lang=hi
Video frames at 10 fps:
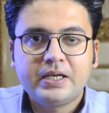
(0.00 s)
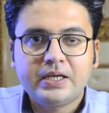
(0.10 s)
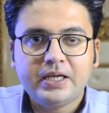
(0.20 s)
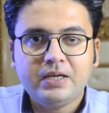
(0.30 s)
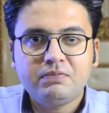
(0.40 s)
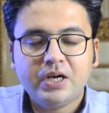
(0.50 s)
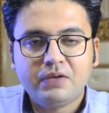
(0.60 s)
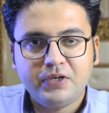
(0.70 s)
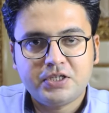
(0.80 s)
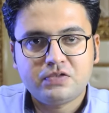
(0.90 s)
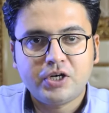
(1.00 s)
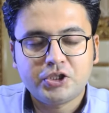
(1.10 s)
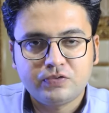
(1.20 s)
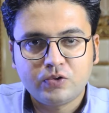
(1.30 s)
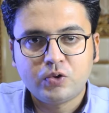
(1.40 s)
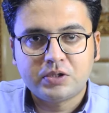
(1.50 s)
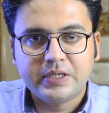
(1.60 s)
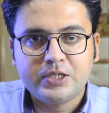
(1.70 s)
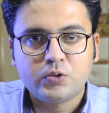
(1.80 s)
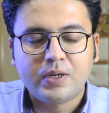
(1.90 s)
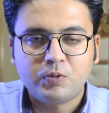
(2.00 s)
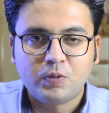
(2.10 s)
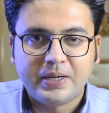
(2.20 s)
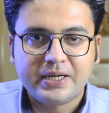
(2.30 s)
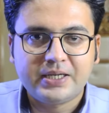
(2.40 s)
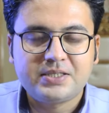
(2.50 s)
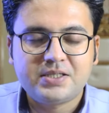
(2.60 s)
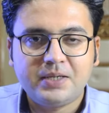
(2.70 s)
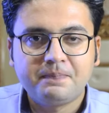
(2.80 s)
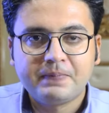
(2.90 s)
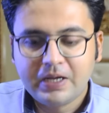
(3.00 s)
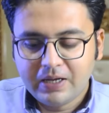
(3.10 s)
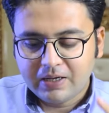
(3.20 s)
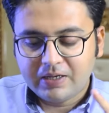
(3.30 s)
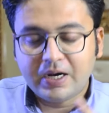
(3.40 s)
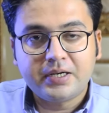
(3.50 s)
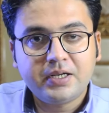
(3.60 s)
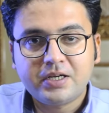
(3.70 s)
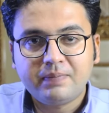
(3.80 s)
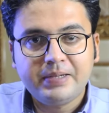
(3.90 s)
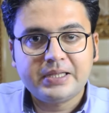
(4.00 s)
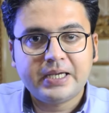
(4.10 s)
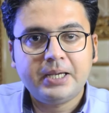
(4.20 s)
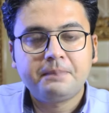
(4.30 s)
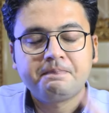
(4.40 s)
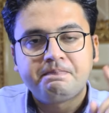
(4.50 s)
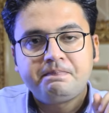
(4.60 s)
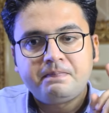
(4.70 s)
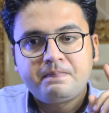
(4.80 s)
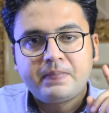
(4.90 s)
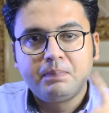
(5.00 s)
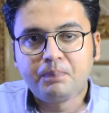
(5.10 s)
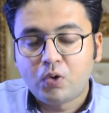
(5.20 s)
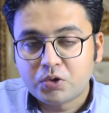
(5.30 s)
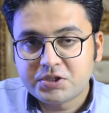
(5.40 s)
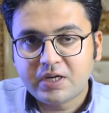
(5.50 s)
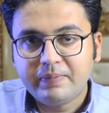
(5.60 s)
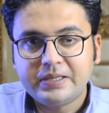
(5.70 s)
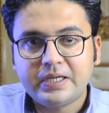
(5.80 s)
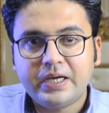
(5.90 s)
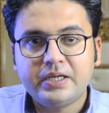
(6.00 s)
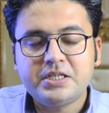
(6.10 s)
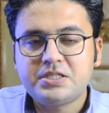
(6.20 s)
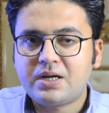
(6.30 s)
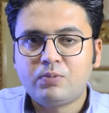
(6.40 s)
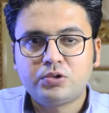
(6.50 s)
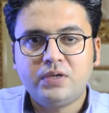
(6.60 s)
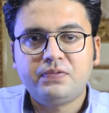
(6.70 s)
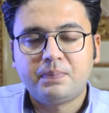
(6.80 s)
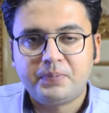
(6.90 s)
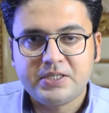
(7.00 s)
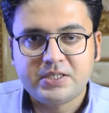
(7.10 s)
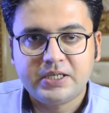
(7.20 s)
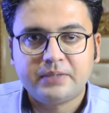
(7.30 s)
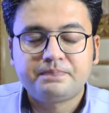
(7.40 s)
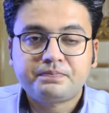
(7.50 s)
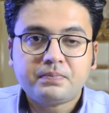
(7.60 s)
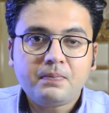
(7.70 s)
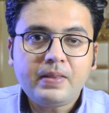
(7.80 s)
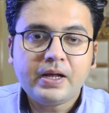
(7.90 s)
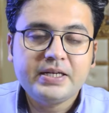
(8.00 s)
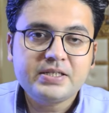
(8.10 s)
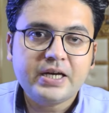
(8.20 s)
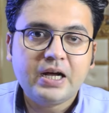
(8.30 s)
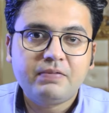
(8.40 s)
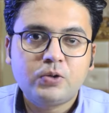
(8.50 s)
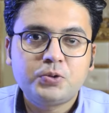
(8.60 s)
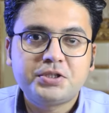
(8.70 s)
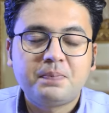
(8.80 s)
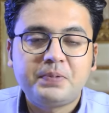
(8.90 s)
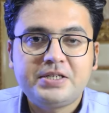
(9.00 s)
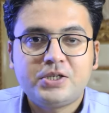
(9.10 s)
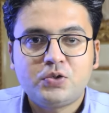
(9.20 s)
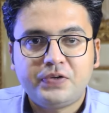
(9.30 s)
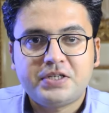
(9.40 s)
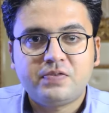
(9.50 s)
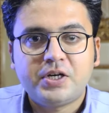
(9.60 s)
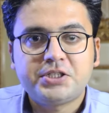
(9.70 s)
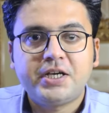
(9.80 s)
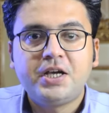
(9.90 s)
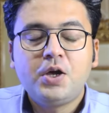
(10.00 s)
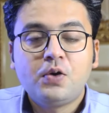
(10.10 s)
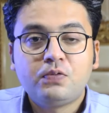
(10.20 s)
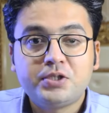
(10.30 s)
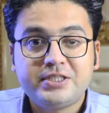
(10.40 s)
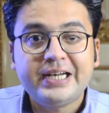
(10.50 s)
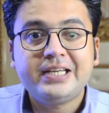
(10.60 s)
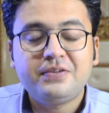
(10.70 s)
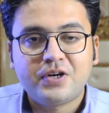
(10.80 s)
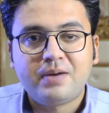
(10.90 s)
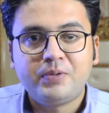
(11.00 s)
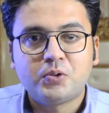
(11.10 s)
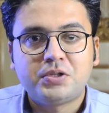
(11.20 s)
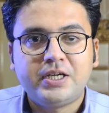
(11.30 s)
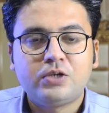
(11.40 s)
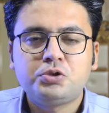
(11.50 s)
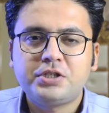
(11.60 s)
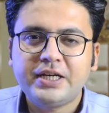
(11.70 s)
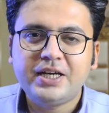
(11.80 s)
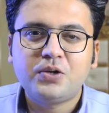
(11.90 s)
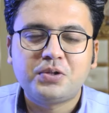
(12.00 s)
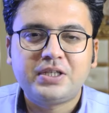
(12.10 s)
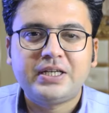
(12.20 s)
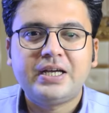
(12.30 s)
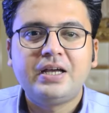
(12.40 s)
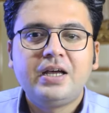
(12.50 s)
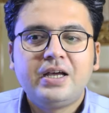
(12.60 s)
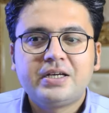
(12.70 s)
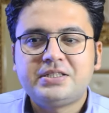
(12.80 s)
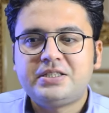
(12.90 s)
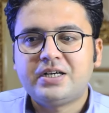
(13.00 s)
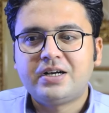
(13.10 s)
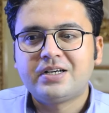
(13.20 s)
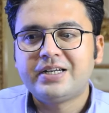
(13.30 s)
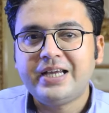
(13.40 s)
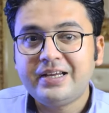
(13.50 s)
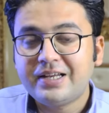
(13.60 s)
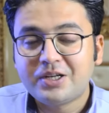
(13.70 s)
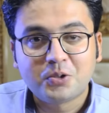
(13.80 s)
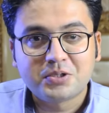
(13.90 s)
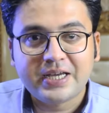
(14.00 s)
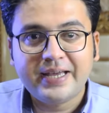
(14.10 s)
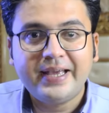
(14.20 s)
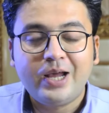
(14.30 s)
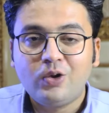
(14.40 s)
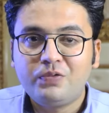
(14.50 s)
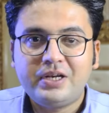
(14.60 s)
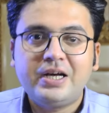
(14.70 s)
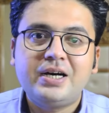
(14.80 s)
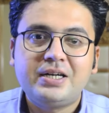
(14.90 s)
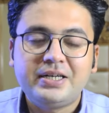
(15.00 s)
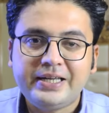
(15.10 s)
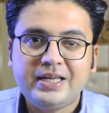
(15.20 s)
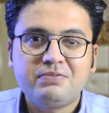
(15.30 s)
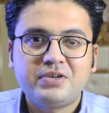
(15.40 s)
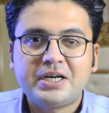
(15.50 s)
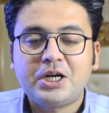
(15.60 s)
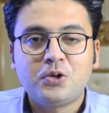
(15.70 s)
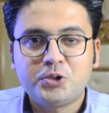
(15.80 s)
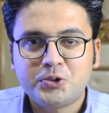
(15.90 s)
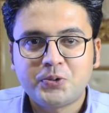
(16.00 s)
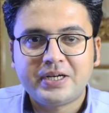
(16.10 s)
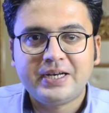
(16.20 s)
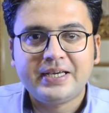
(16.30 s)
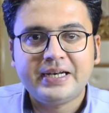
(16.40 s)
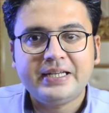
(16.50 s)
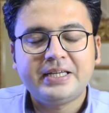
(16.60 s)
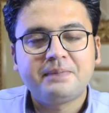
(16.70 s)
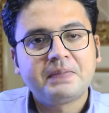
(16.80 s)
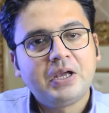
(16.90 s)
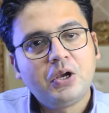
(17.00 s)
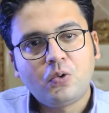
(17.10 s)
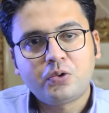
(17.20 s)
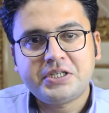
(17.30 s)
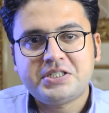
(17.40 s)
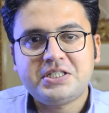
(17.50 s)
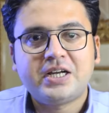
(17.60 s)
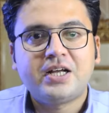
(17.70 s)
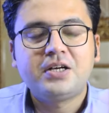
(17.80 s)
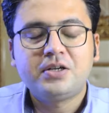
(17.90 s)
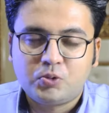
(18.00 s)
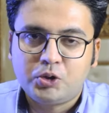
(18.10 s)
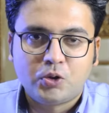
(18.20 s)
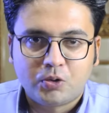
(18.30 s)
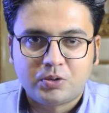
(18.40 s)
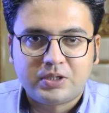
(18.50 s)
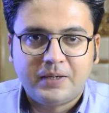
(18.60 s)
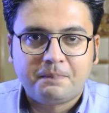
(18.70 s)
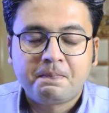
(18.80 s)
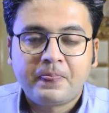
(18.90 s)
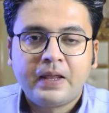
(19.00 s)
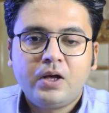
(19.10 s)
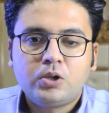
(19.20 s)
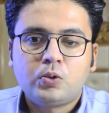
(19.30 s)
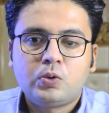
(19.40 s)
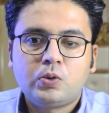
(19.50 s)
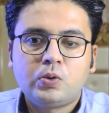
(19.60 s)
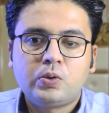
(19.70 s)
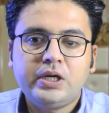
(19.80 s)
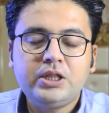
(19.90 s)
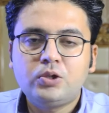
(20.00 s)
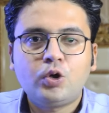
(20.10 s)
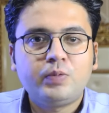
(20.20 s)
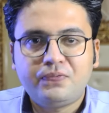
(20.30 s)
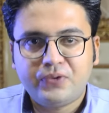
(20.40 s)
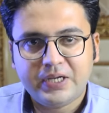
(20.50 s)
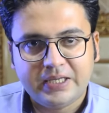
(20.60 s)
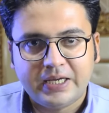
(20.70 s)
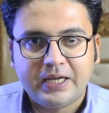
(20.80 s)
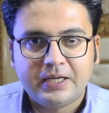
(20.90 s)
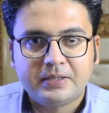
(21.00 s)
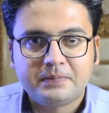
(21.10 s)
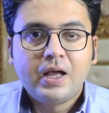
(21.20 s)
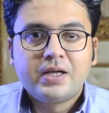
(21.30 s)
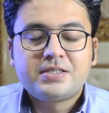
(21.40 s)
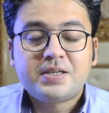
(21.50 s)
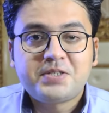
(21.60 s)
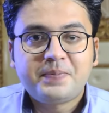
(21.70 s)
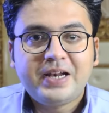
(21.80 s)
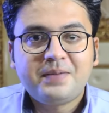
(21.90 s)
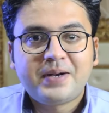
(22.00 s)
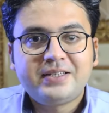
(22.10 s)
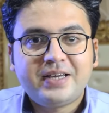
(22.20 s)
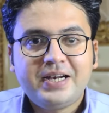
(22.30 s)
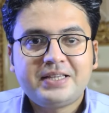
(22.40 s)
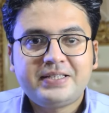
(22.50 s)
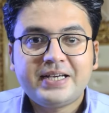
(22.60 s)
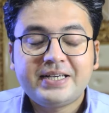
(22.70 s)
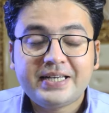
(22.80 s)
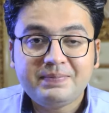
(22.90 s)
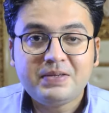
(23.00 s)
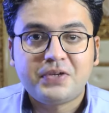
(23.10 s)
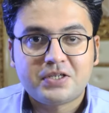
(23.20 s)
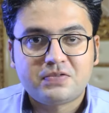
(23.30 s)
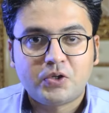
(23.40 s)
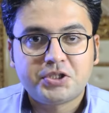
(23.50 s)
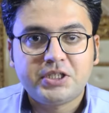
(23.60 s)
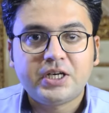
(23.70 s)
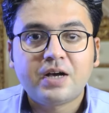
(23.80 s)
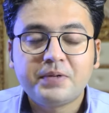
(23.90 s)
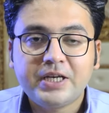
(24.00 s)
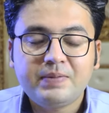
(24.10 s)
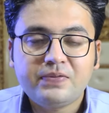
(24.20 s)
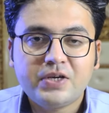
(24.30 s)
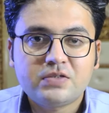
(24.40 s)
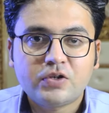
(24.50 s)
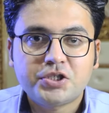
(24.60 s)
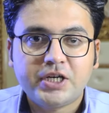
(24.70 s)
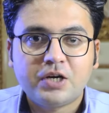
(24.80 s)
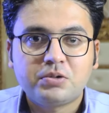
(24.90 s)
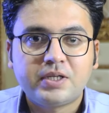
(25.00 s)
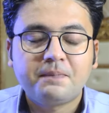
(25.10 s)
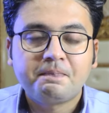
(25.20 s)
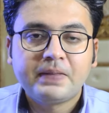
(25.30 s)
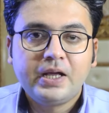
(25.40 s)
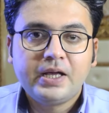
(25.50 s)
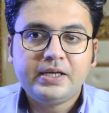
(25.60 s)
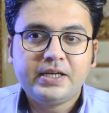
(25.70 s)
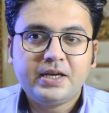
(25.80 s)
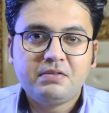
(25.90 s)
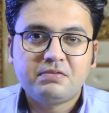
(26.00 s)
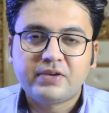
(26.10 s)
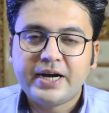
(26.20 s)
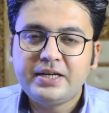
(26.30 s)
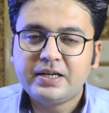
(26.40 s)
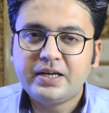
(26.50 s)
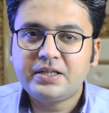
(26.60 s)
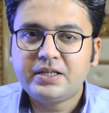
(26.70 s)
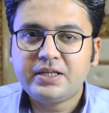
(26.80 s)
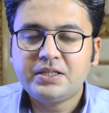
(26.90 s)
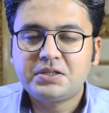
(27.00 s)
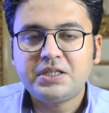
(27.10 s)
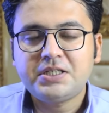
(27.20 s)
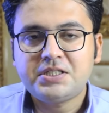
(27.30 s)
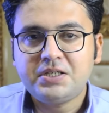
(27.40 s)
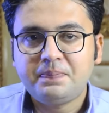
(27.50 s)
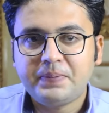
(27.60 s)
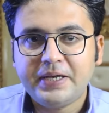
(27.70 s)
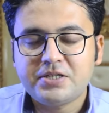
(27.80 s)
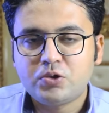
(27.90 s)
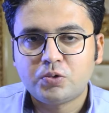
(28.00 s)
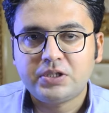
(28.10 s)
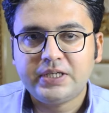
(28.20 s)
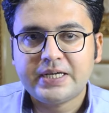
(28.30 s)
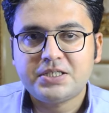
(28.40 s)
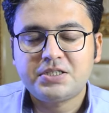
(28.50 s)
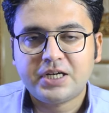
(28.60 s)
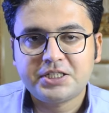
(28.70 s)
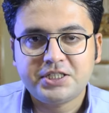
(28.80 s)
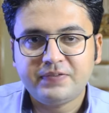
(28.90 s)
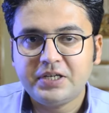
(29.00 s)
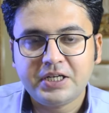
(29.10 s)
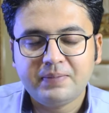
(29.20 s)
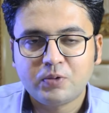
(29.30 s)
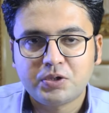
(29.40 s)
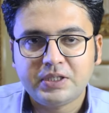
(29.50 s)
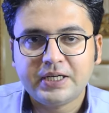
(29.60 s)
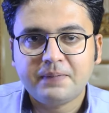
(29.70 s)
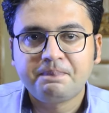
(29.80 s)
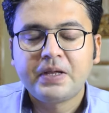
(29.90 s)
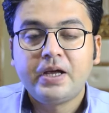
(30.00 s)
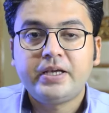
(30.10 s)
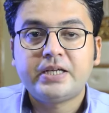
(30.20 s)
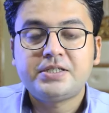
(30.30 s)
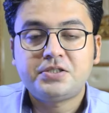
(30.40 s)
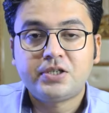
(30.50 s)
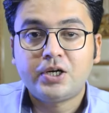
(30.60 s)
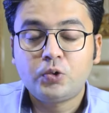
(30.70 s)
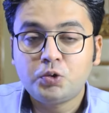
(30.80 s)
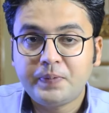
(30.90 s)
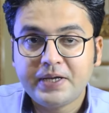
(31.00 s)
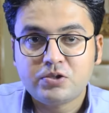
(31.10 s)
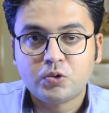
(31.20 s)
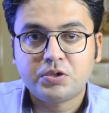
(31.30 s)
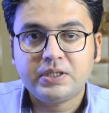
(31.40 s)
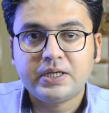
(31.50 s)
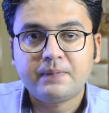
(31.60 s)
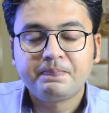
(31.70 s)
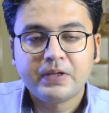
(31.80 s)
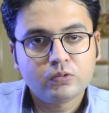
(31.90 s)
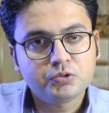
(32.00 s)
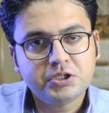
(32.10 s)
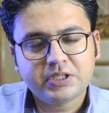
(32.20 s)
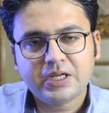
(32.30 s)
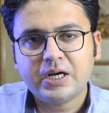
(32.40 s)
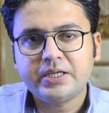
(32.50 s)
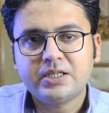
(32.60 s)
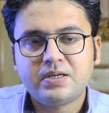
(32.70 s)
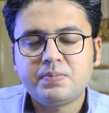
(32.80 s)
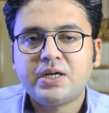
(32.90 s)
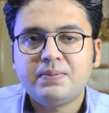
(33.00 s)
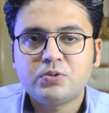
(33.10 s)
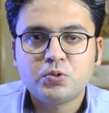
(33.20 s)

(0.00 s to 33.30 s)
क्रीम वाला फेस वॉश वो होता है जो आपको मार्केट से गार्नियर का मिलता है पॉन्ड्स का मिलता है इस तरह मुख्तलिफ़ कंपनीज़ के हैं इसके अलावा कुछ कंपनीज़ के जो फेस वाश हैं वो जेल की फार्म में होते हैं कुछ क्लियर होते हैं किसी का ग्रीन कलर होता है एलोवेरा नीम वगैरह को शो करने के लिए और किसी का रंग कोई और होता है तो इन दोनों में फ़र्क क्या है सबसे पहले बात कर लेते हैं क्रीमी फेस वॉश की अब क्रीमी फेस वाश क्या होता है ये वाइट कलर की थिक सी पेस्ट होती है जिस तरह शेविंग क्रीम होती है या जिस तरह टूथपेस्ट होती है उसी तरह का या समटाइम्स